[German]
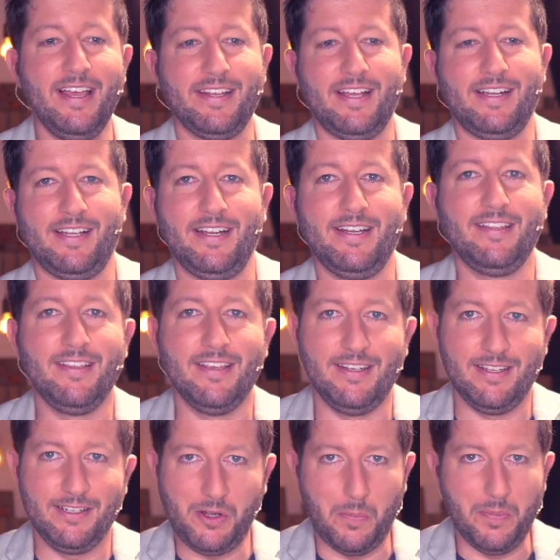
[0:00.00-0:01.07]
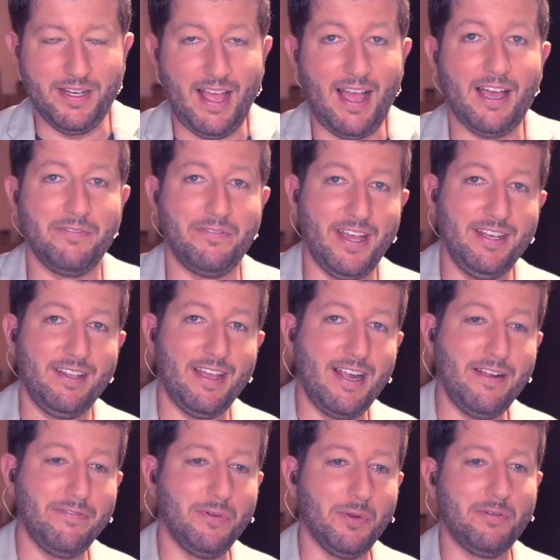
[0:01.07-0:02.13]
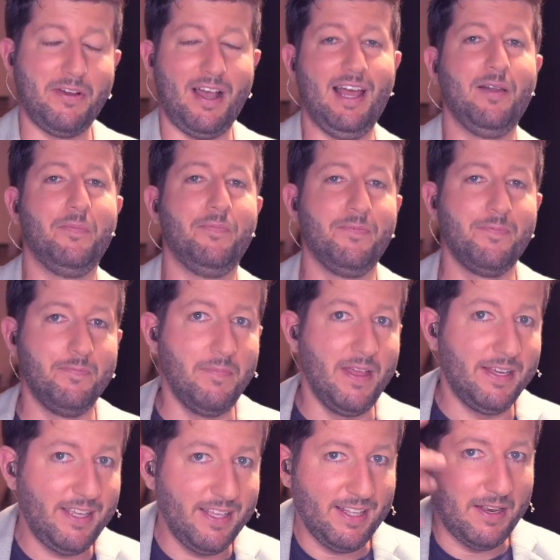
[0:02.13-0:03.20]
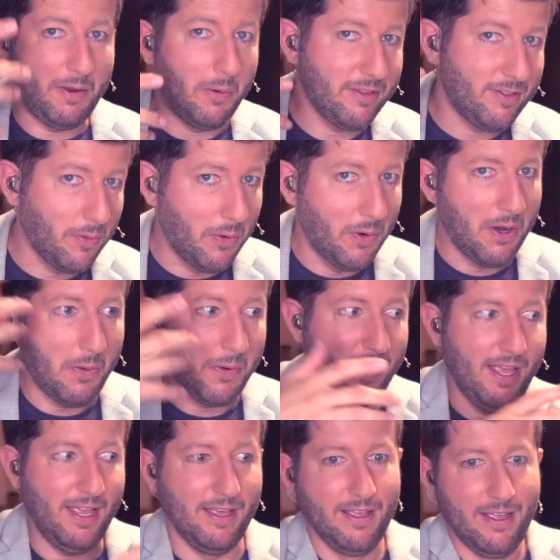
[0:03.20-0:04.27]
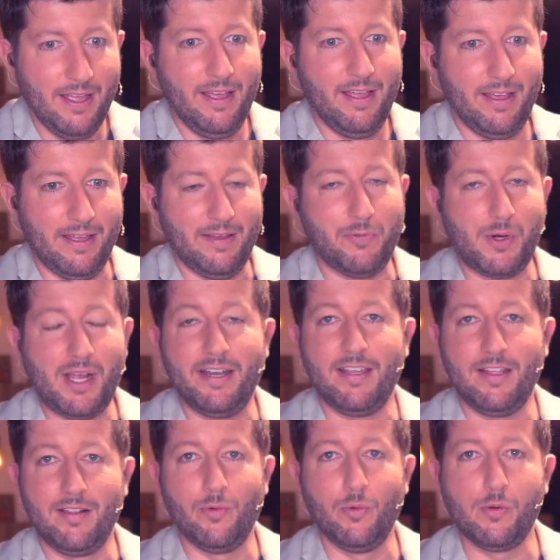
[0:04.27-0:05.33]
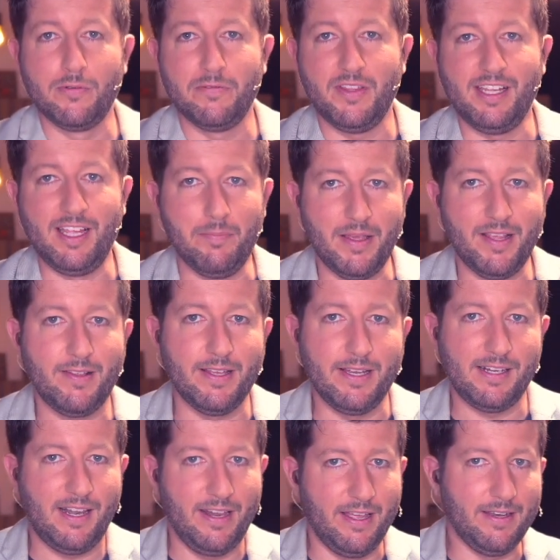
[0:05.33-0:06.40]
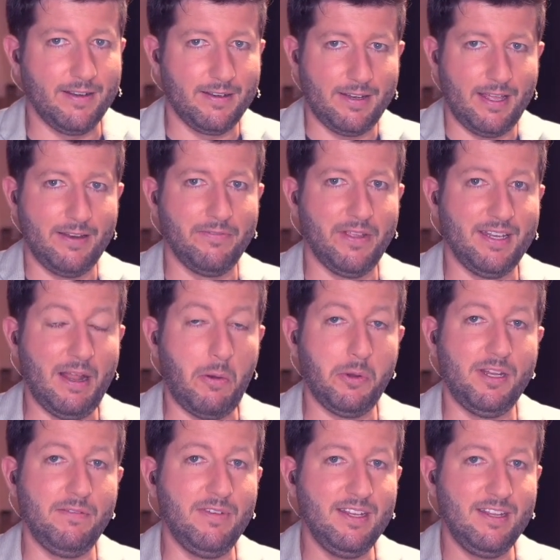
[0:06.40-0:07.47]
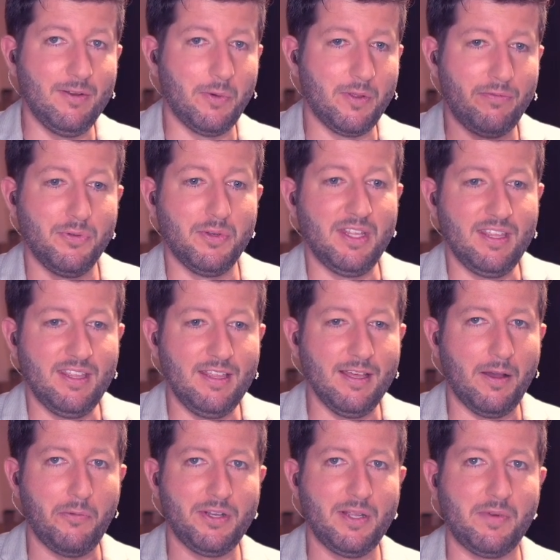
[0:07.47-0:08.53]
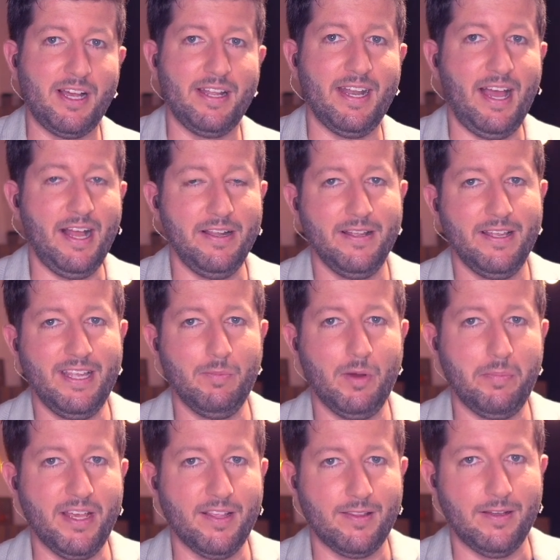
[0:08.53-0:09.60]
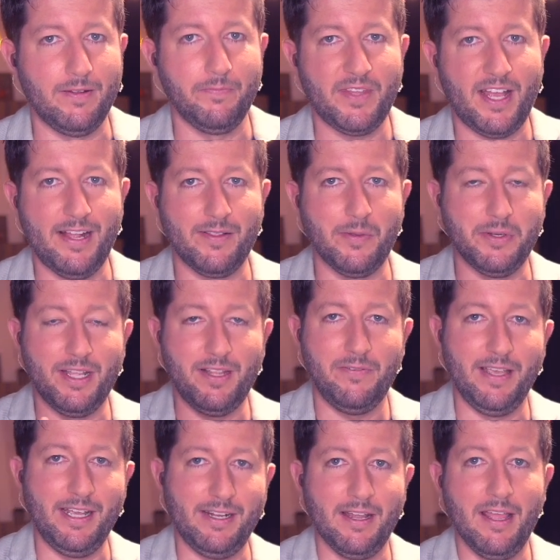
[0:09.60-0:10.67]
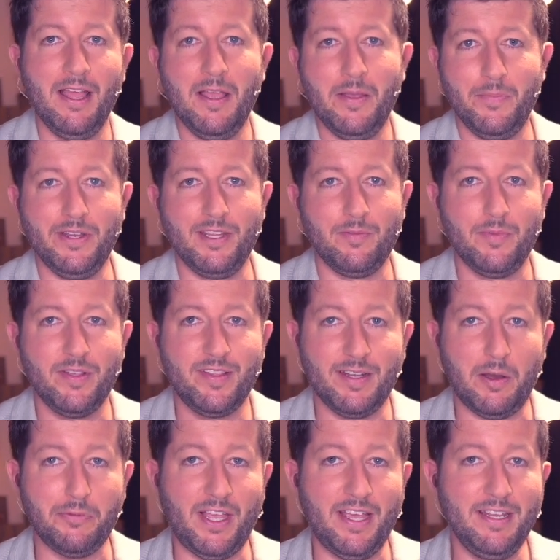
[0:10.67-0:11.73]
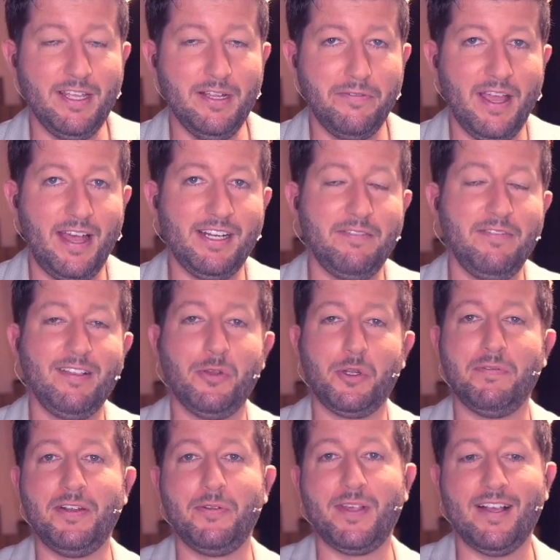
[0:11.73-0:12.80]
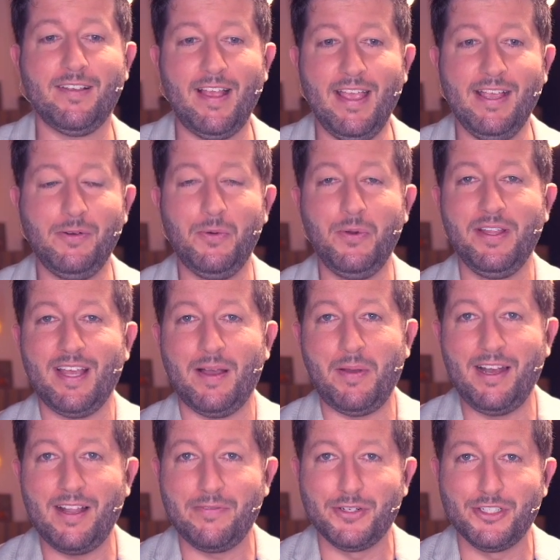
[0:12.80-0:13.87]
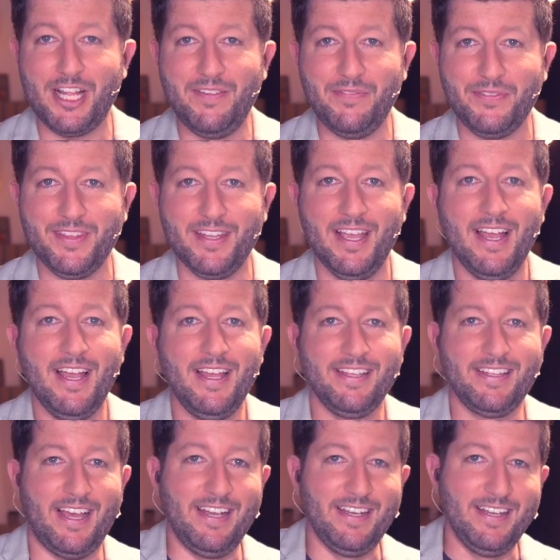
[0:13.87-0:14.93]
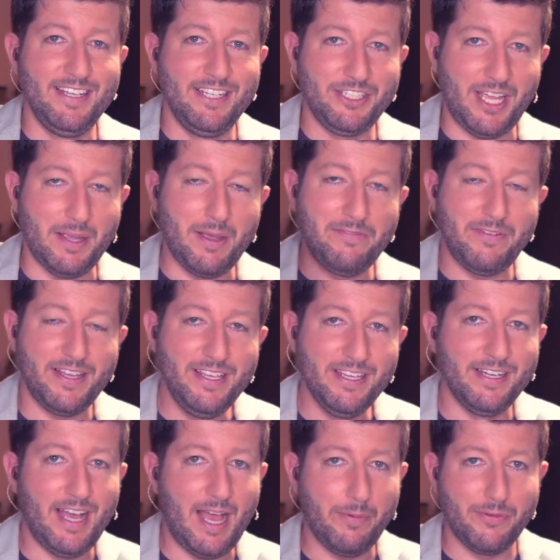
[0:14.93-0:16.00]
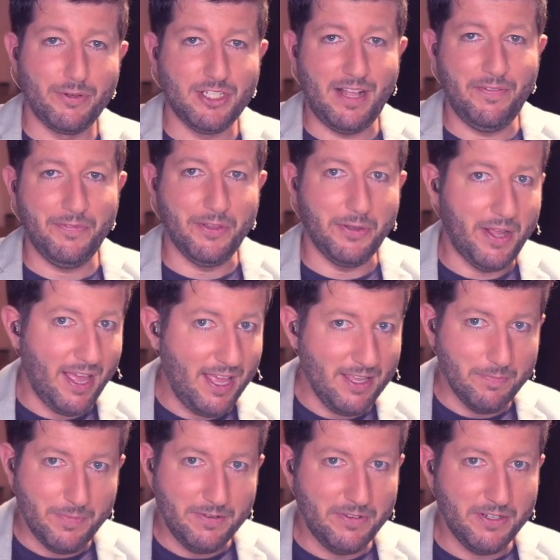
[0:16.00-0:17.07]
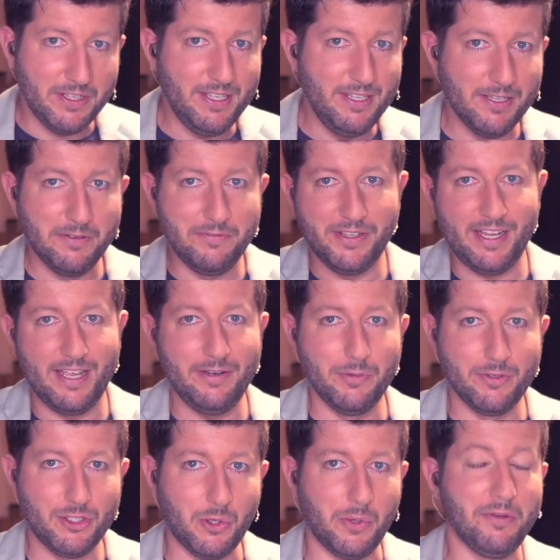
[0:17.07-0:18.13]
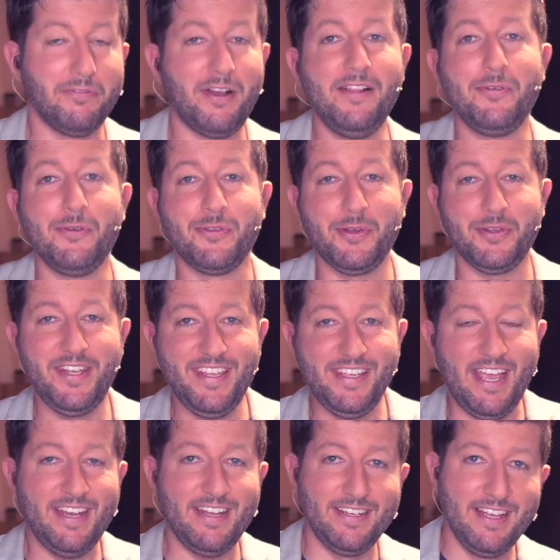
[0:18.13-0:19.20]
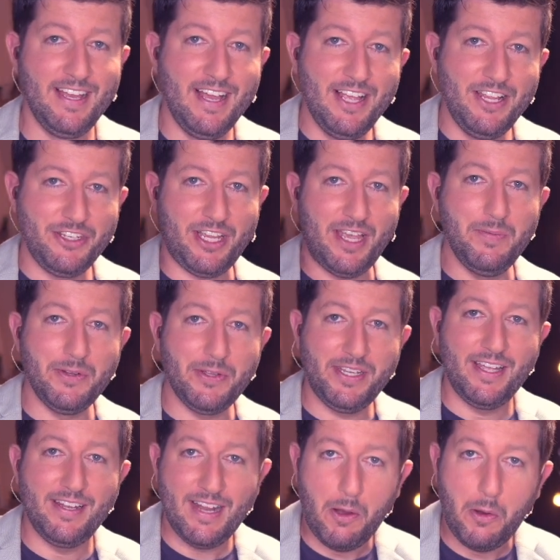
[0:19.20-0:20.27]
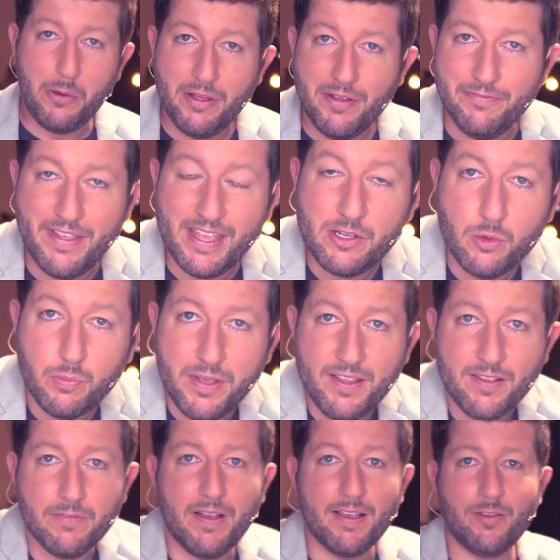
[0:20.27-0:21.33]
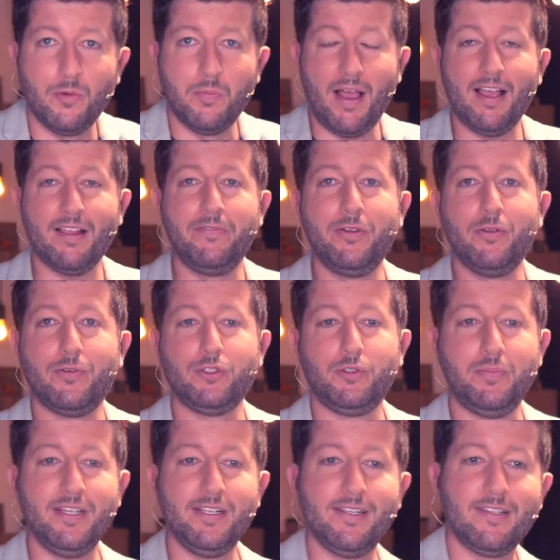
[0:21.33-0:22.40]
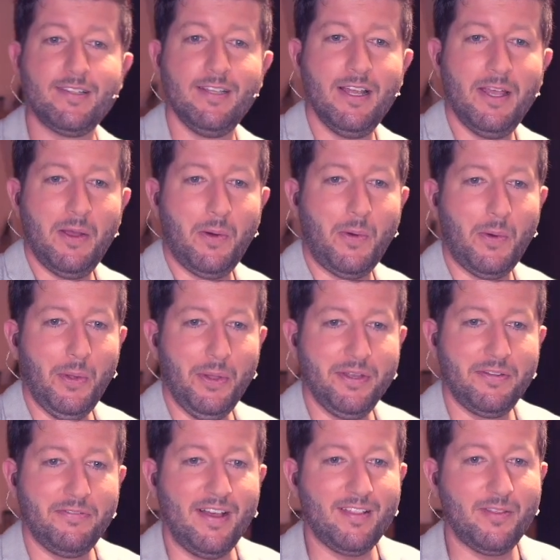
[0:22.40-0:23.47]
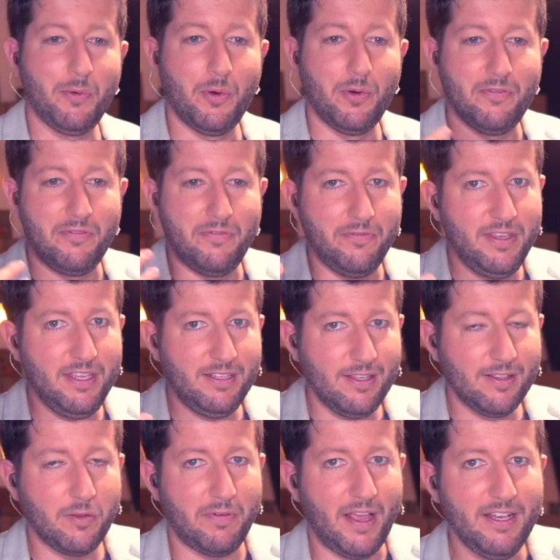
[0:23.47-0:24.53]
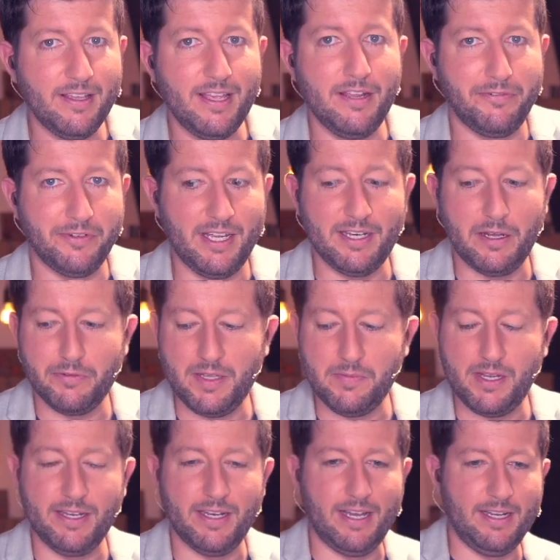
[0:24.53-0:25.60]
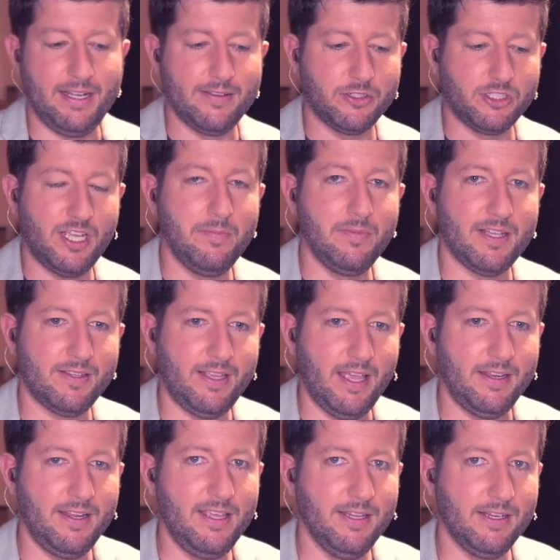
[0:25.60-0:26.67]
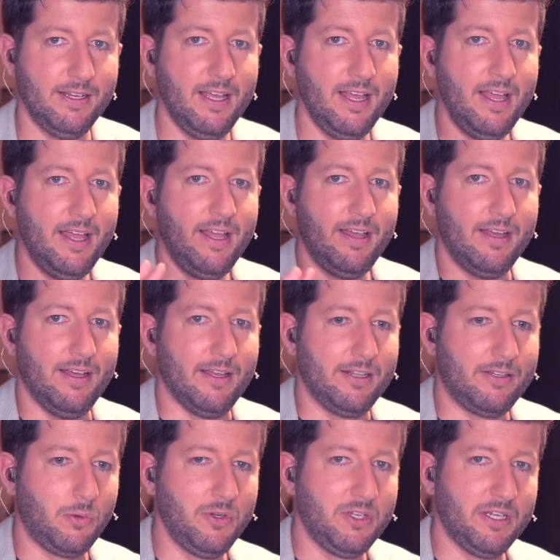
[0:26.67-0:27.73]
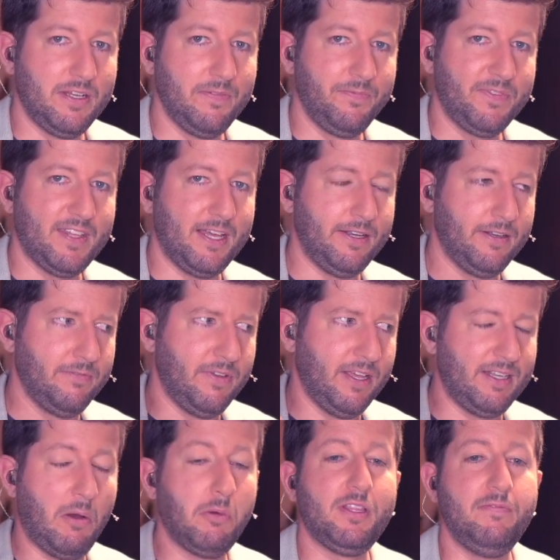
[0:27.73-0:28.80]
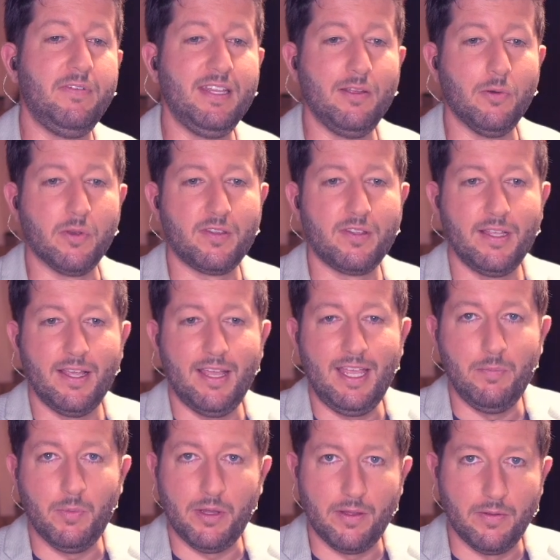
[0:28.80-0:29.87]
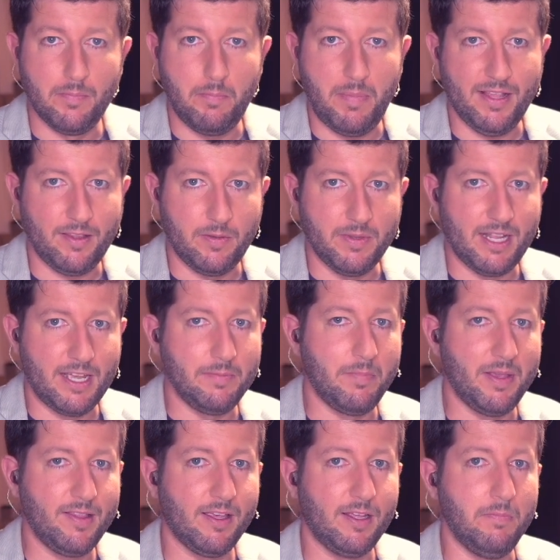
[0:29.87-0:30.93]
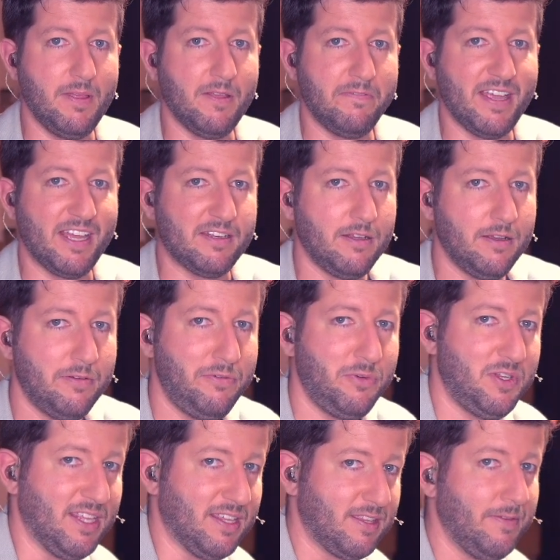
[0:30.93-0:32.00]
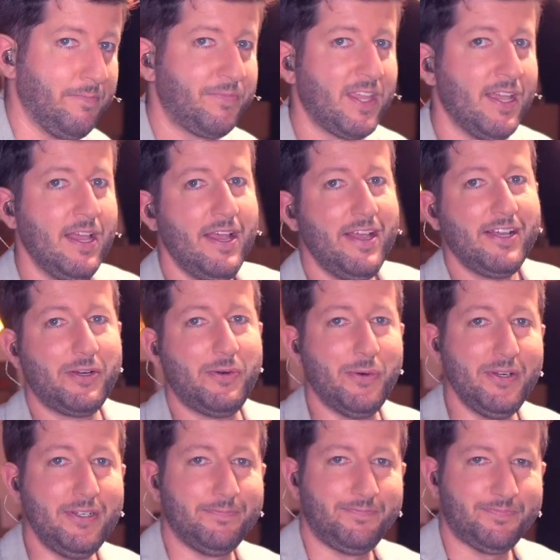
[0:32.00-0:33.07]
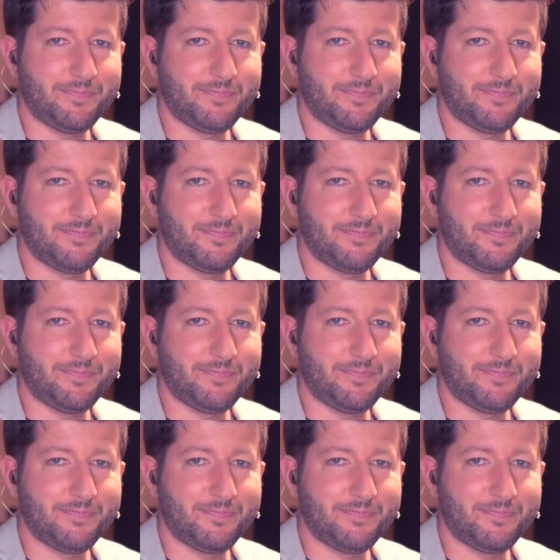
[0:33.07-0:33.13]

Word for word: Dann kann ich dir in den Kommentaren weiterhelfen und vor allem merke ich dann auch so, okay, äh, wo kann ich in Zukunft Dinge besser erklären? Dann werden auch die Videos für dich hier auf dem Kanal immer besser. Also deswegen Deswegen bin ich ein bisschen auf deine Hilfe angewiesen. Oder wenn du sagst, hey, cool, ich habe alles verstanden, dann schreibe einfach hier, hab's verstanden. Oder hey, bin wieder hier, wir kennen uns schon. Falls wir uns noch nicht kennen, schreibe mir doch gerne auch, wer du bist, was du machst, wie du so spielst und was so, wie ich dir so weiterhelfen kann auf dem Kanal. Also schreib mir das gerne hier äh, drunter, dann werden auch die Videos immer besser mit einem besseren Mehrwert für dich. Cool.